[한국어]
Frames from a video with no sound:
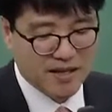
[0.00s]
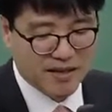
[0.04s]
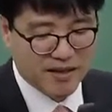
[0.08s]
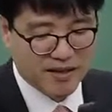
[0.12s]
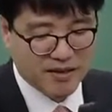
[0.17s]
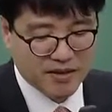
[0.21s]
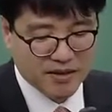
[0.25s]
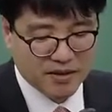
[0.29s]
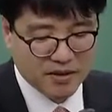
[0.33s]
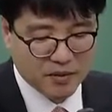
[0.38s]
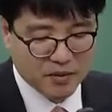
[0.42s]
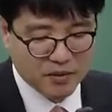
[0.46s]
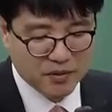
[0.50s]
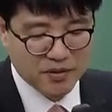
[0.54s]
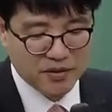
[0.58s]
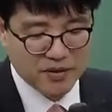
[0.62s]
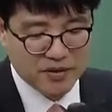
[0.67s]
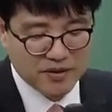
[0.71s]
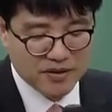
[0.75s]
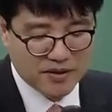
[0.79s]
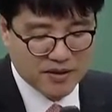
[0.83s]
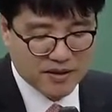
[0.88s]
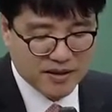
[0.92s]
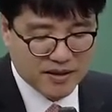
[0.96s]

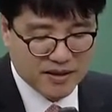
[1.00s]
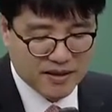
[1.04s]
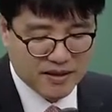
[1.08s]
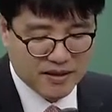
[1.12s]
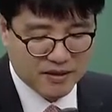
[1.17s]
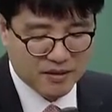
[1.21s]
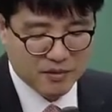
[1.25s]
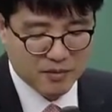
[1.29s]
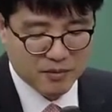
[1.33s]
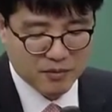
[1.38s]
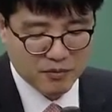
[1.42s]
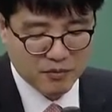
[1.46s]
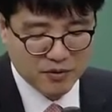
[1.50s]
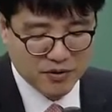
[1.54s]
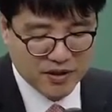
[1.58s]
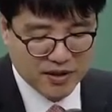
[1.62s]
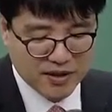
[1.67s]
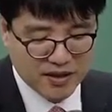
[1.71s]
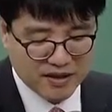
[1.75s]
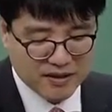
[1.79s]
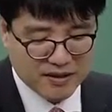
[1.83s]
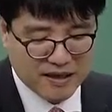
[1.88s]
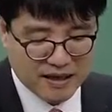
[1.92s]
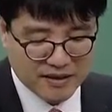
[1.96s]
요거는 이제
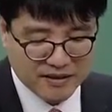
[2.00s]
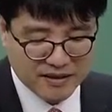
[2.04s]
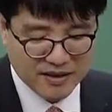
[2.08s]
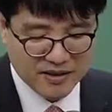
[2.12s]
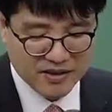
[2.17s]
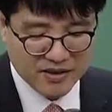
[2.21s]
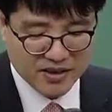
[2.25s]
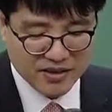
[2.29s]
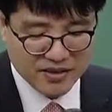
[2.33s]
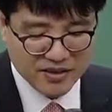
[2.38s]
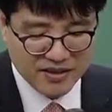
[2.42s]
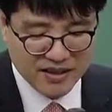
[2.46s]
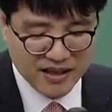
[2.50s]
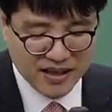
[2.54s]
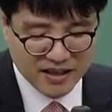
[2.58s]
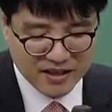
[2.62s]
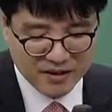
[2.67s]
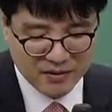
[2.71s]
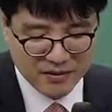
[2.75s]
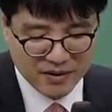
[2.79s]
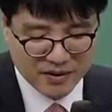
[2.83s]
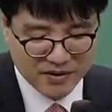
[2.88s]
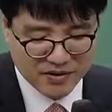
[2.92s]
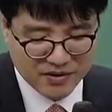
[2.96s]
문제 간단히
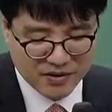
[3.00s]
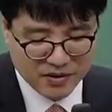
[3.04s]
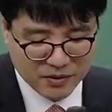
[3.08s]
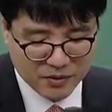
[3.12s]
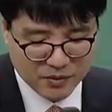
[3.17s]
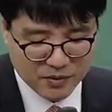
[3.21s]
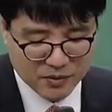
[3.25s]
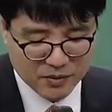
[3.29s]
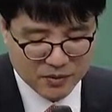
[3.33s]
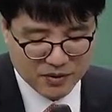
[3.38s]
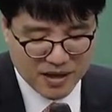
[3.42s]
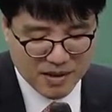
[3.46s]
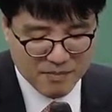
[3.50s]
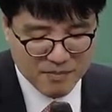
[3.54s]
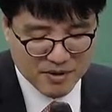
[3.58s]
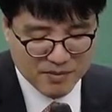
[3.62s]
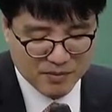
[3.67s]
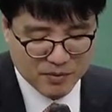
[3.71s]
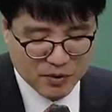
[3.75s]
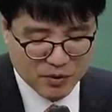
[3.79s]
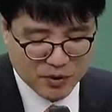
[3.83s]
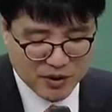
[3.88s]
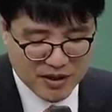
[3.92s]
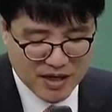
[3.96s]
전개하기 위해서 적어놓은 거
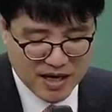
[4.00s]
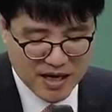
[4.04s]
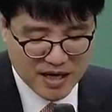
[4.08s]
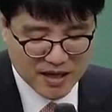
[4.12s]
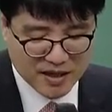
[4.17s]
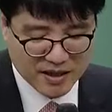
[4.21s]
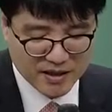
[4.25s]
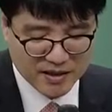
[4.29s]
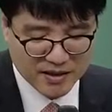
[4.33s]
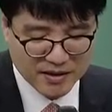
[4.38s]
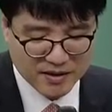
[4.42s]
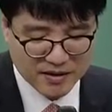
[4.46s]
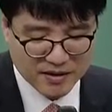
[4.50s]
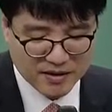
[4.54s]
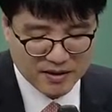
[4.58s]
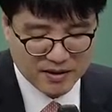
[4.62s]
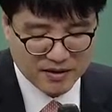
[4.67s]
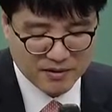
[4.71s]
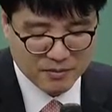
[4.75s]
30조 1항 어,